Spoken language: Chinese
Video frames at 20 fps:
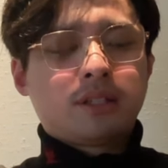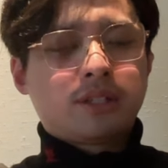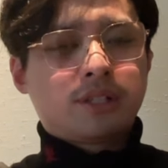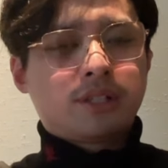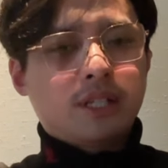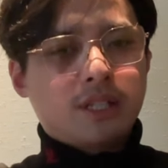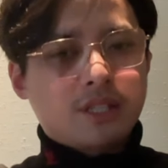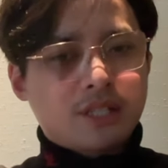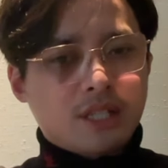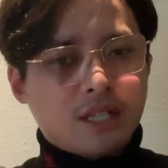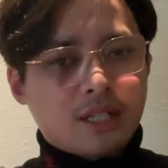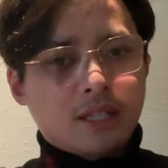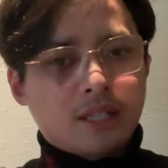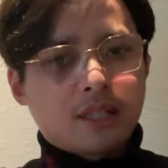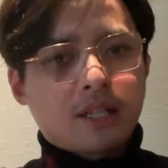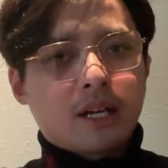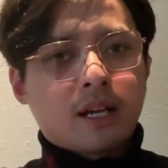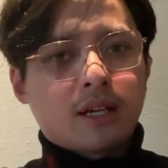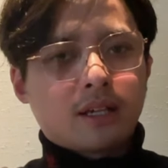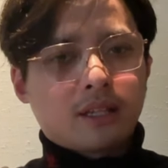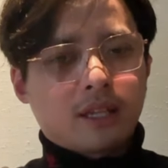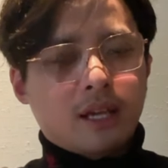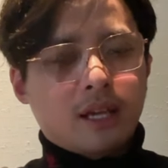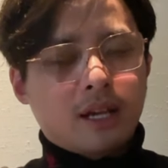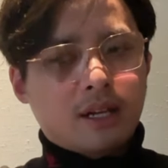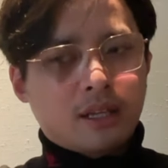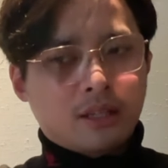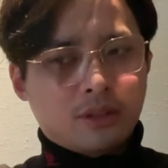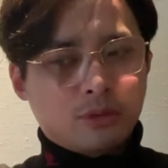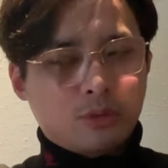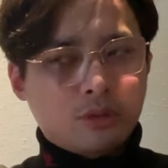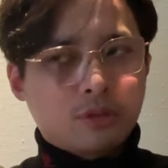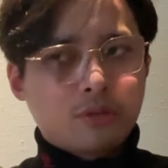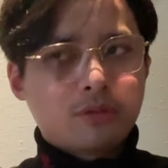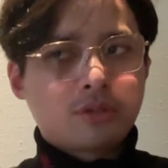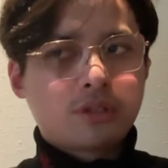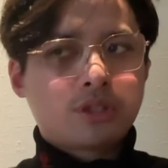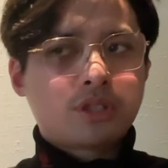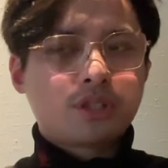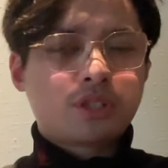这些人呢，也很多都
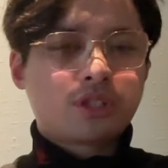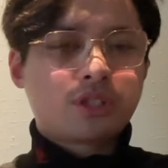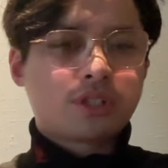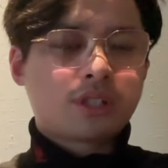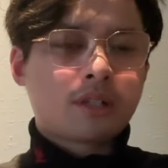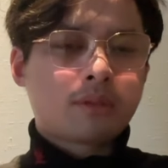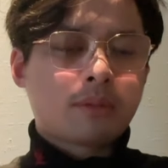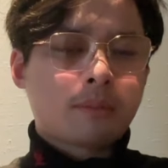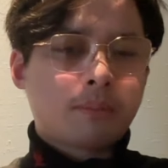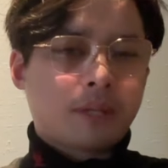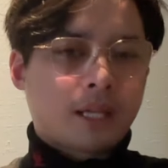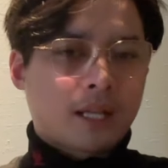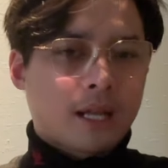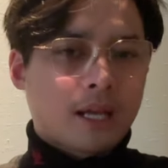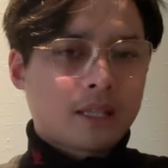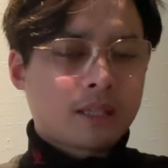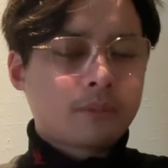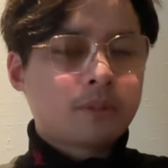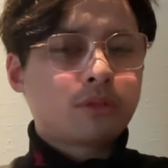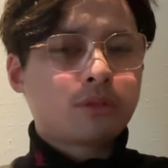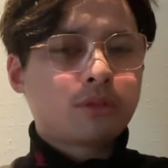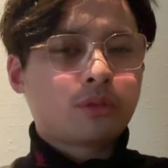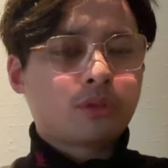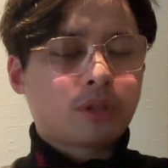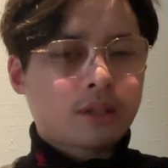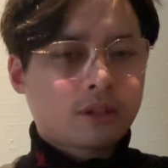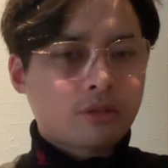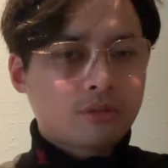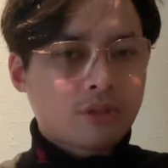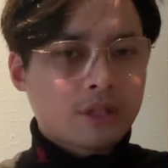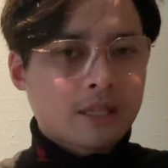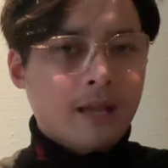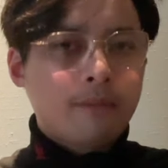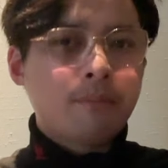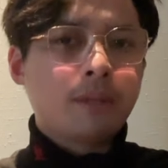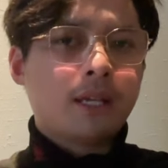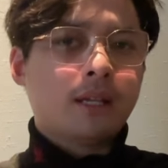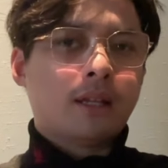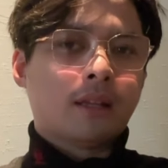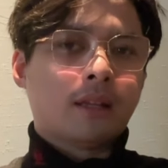是支持像什么米兰，他们都是都是南
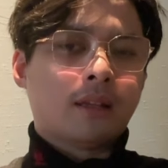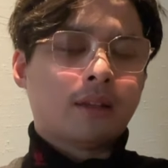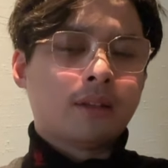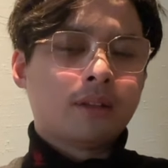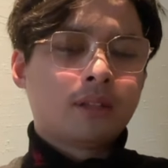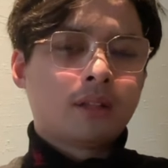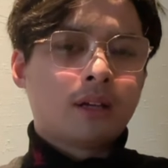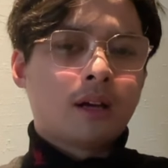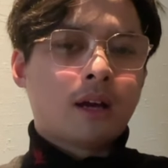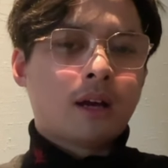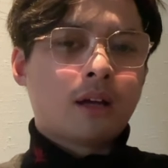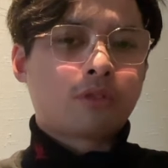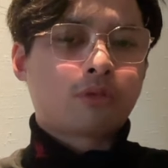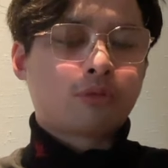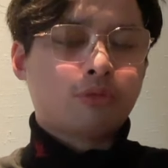美人啊，